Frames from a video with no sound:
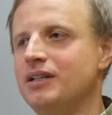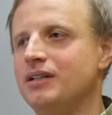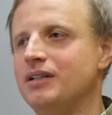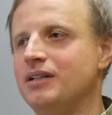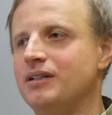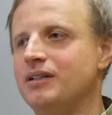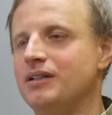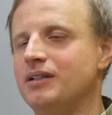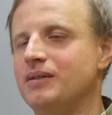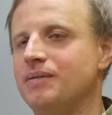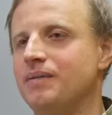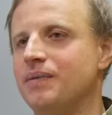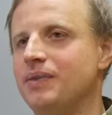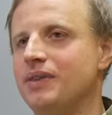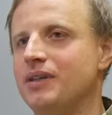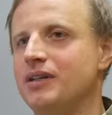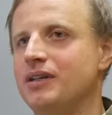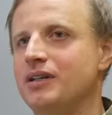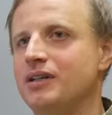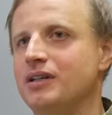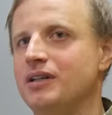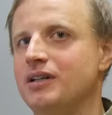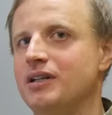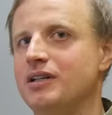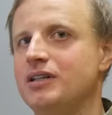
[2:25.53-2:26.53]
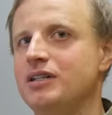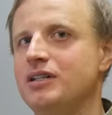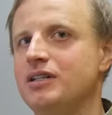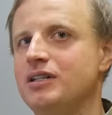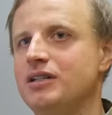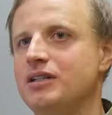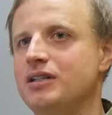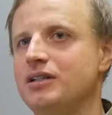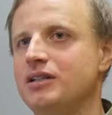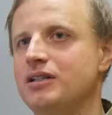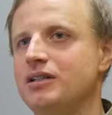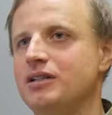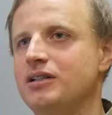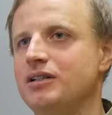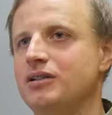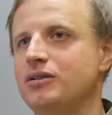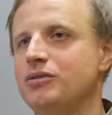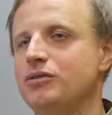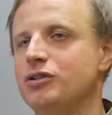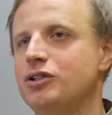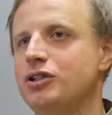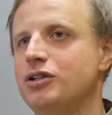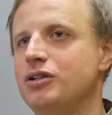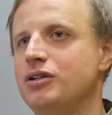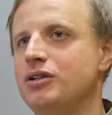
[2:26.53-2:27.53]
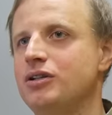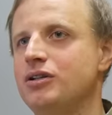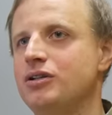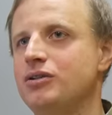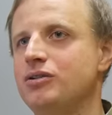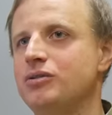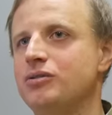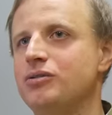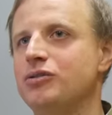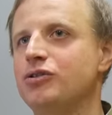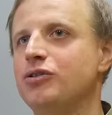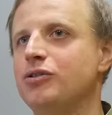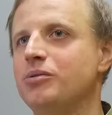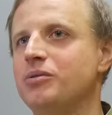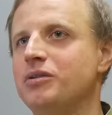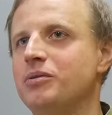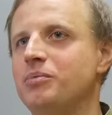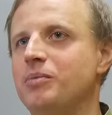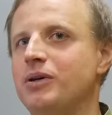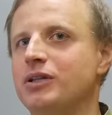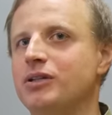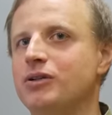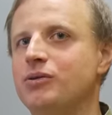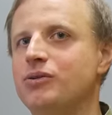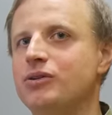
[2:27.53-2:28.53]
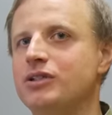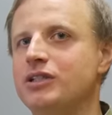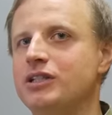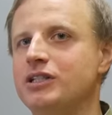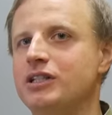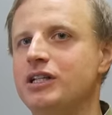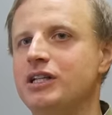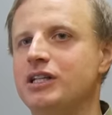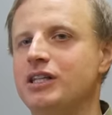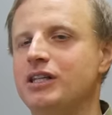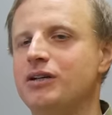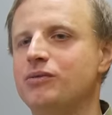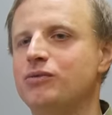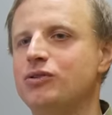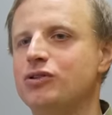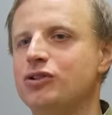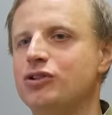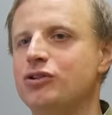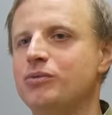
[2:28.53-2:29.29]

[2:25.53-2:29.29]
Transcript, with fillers: они очень удобно подходят для того,